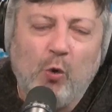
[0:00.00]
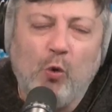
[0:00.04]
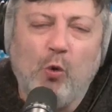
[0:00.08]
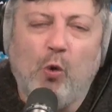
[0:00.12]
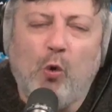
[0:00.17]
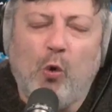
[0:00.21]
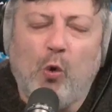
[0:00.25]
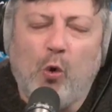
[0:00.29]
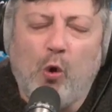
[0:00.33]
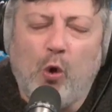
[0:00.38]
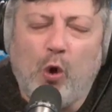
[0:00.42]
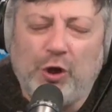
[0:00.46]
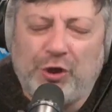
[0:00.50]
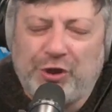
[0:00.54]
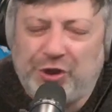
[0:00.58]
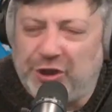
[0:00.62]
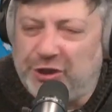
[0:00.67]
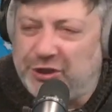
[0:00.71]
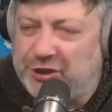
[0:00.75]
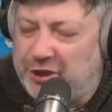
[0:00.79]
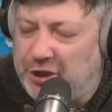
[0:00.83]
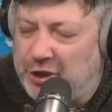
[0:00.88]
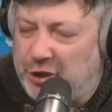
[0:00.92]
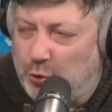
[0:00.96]

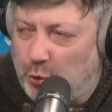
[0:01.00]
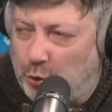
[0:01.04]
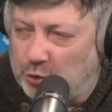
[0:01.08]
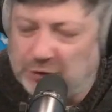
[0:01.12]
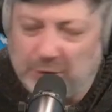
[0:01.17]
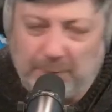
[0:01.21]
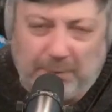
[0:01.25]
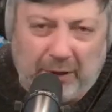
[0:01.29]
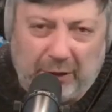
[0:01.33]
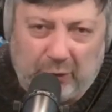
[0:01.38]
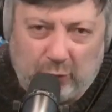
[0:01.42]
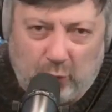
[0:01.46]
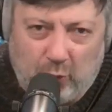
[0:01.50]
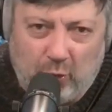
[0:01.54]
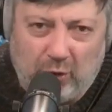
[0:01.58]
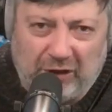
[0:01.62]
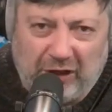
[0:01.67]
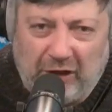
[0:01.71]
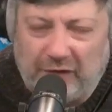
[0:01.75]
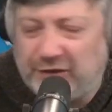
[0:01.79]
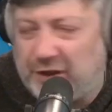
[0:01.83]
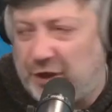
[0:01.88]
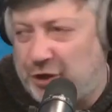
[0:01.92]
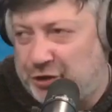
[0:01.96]
очень серьезно подходят
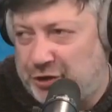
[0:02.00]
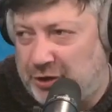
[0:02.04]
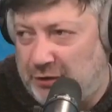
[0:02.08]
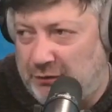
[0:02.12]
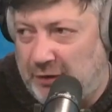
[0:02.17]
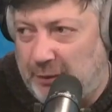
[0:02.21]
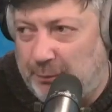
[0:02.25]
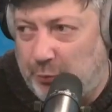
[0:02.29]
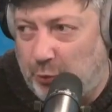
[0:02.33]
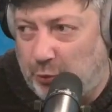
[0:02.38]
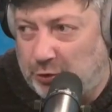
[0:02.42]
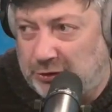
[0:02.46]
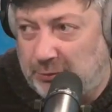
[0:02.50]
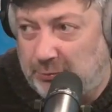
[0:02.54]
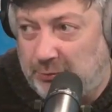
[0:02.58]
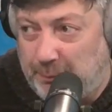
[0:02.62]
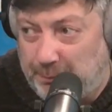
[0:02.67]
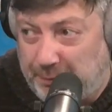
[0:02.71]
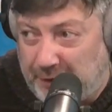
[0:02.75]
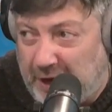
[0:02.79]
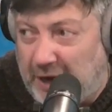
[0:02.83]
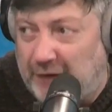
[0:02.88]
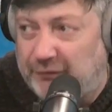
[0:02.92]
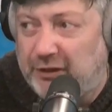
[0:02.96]
ко всяческим вопросам, и
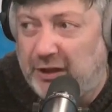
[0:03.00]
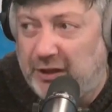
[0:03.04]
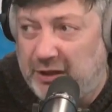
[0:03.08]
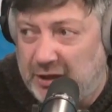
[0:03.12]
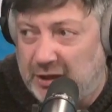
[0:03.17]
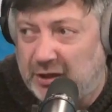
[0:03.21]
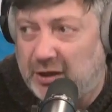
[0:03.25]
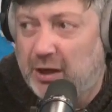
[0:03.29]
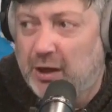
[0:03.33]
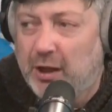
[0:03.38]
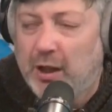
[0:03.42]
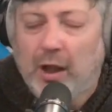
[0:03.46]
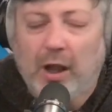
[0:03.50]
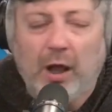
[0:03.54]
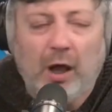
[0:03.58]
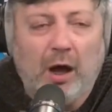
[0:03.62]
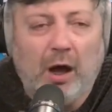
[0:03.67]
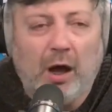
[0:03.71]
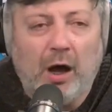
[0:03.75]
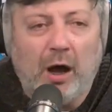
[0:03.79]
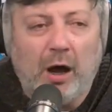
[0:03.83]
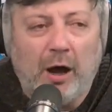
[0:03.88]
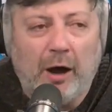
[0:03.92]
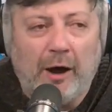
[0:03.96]
правда их
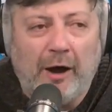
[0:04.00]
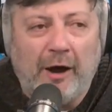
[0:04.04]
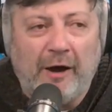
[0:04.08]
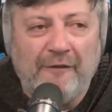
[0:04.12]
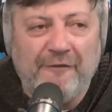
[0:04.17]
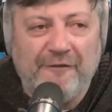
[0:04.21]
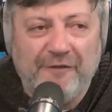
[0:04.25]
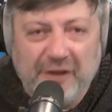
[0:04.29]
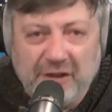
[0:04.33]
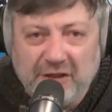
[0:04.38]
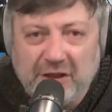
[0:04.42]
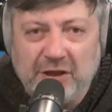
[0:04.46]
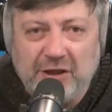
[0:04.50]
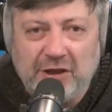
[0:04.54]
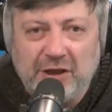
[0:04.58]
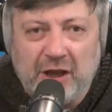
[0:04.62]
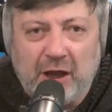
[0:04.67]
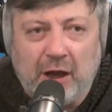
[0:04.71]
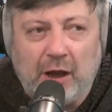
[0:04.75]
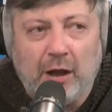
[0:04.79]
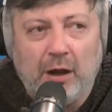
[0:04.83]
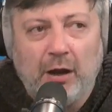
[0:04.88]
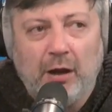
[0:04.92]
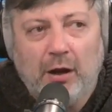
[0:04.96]
э,
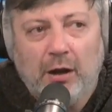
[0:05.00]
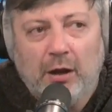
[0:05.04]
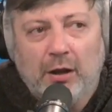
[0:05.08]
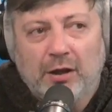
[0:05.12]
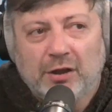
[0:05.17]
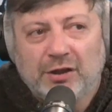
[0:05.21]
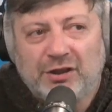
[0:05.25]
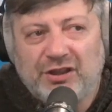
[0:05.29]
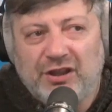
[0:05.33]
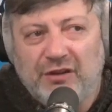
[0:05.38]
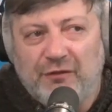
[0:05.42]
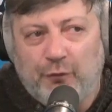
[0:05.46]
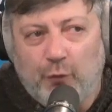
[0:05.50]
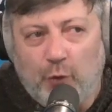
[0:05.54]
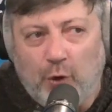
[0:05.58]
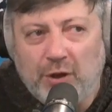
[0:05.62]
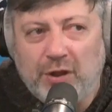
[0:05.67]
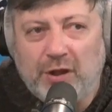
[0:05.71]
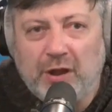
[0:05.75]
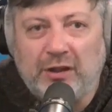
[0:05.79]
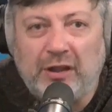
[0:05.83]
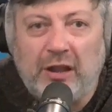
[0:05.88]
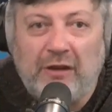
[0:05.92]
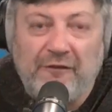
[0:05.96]
видение
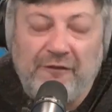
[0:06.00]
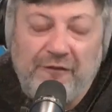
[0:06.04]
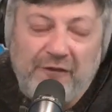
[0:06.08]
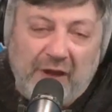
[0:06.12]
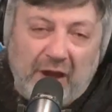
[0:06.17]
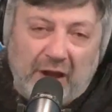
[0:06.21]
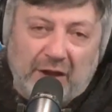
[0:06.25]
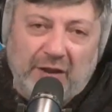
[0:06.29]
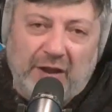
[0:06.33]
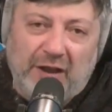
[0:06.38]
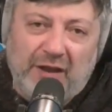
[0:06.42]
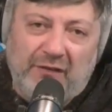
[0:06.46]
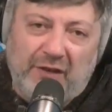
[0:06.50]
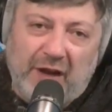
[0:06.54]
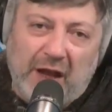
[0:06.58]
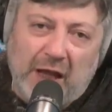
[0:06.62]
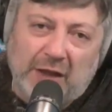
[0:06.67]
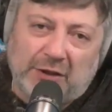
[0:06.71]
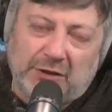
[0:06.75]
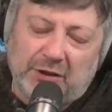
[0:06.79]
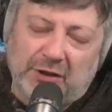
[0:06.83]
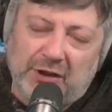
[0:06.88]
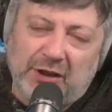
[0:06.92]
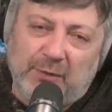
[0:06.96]
сегодня, наверное,
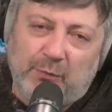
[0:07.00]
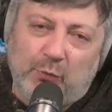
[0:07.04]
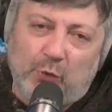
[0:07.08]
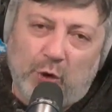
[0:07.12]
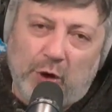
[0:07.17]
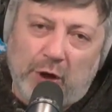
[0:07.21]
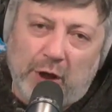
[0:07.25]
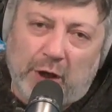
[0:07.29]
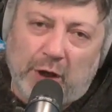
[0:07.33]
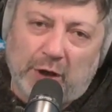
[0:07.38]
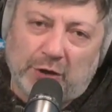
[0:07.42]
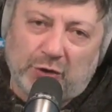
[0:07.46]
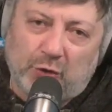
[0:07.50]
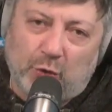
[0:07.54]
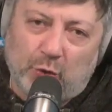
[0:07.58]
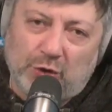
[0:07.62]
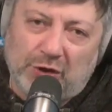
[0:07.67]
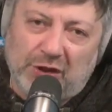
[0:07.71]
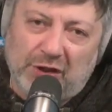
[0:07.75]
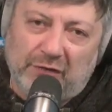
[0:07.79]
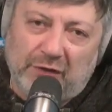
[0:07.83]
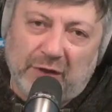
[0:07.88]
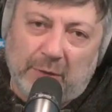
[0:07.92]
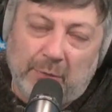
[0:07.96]
является наиболее
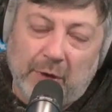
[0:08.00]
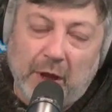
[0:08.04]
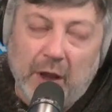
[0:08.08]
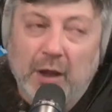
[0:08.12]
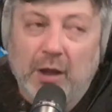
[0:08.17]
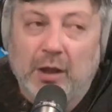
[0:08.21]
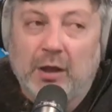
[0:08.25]
конструктивным.